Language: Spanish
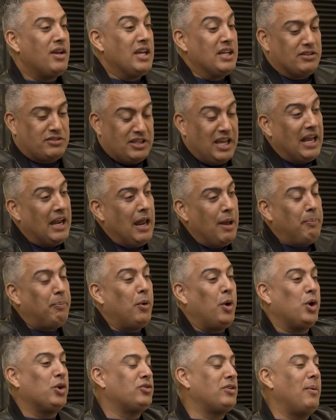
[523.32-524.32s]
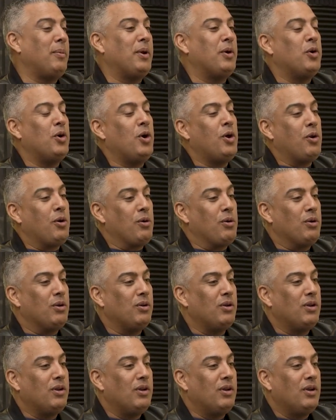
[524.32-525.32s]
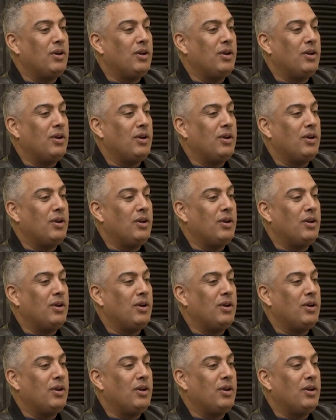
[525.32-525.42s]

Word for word: Y si es la esposa, mejor. Si es la